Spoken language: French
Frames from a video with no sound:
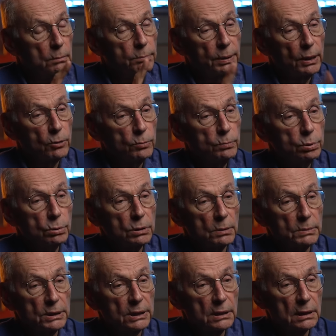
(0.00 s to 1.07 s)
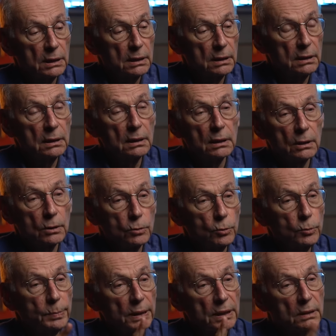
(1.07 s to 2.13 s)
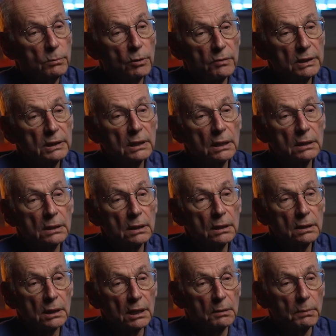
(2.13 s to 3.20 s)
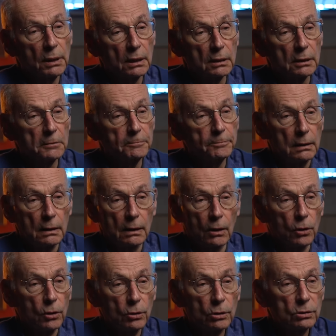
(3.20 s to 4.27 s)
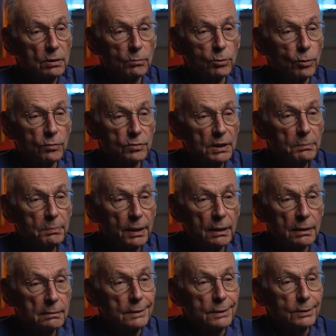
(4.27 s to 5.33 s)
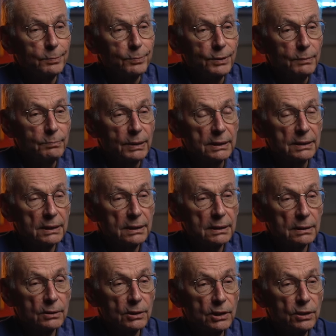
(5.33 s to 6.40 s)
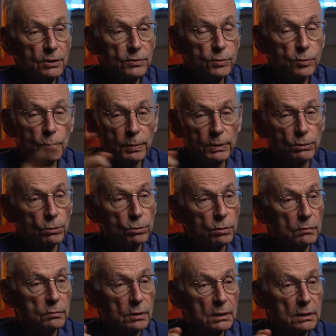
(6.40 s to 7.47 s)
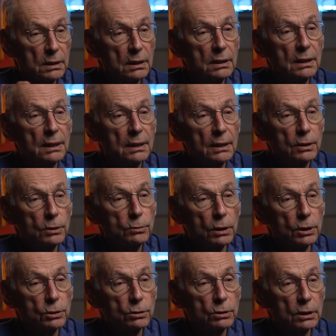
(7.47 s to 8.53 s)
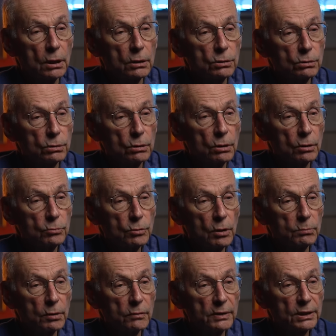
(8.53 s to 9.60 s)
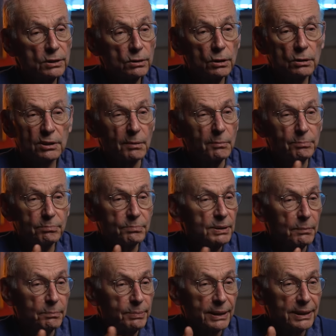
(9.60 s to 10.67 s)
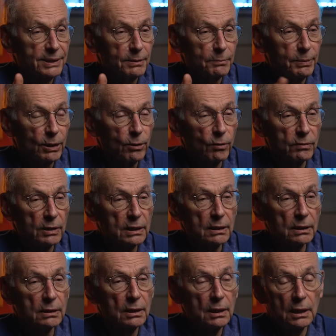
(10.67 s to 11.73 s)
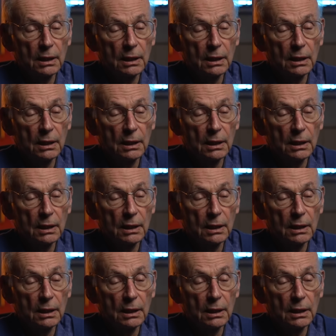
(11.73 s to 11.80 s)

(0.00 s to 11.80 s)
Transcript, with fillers: par le bouc émissaire ou par la mauvaise qualité cérébrale. Et là encore, ça ne me convenait pas je ne pouvais pas dire il est fou parce que son voisin lui a jeté un sort ou un mauvais œil, ça ne me, paraissait pas convaincant.